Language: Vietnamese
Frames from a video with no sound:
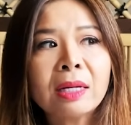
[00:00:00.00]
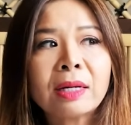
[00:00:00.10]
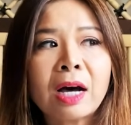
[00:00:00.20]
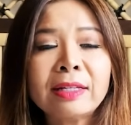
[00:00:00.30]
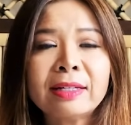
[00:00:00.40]

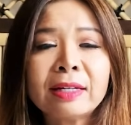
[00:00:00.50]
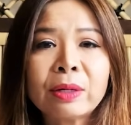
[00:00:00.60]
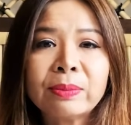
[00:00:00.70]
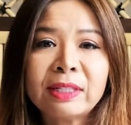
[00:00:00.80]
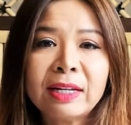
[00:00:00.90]
có những cái
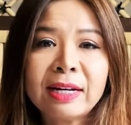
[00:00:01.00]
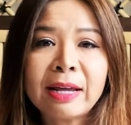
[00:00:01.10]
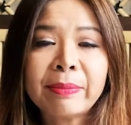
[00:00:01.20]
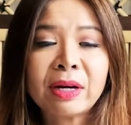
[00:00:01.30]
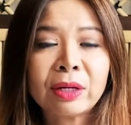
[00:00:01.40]
công ty ở đây
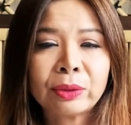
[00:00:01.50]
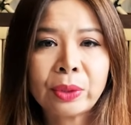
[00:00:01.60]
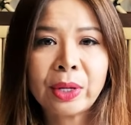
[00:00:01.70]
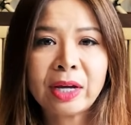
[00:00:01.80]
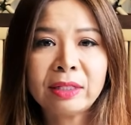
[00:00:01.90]
mà cần
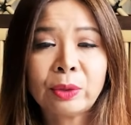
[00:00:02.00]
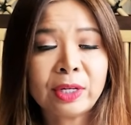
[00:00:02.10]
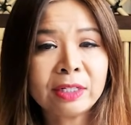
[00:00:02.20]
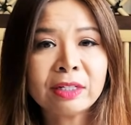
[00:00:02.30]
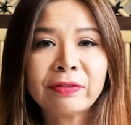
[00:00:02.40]
thuê
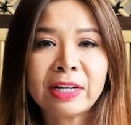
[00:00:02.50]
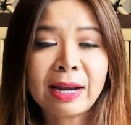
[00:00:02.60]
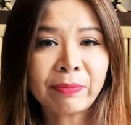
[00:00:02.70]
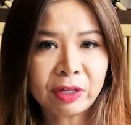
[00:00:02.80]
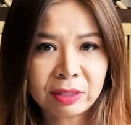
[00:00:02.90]
tuyển người Việt
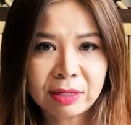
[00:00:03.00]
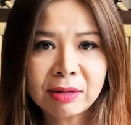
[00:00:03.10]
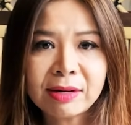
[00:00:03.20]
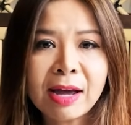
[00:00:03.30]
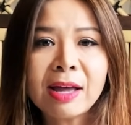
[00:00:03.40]
Nam thật
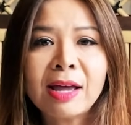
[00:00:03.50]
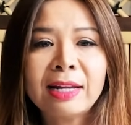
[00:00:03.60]
sự đó,